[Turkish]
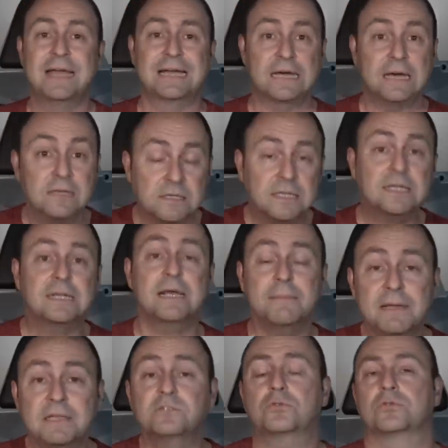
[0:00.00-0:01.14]
Kazadan
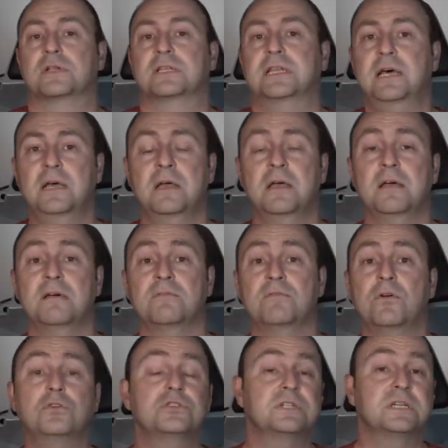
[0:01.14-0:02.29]
hemen sonra da
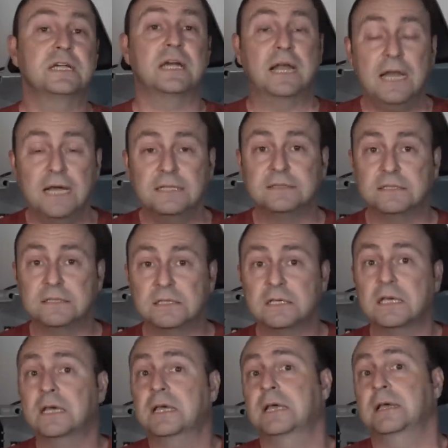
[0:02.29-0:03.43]
Virgin Galactic
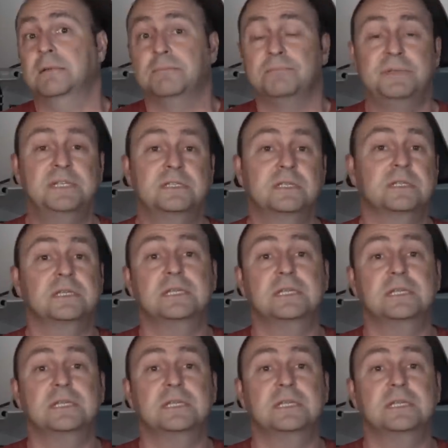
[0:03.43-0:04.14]
bir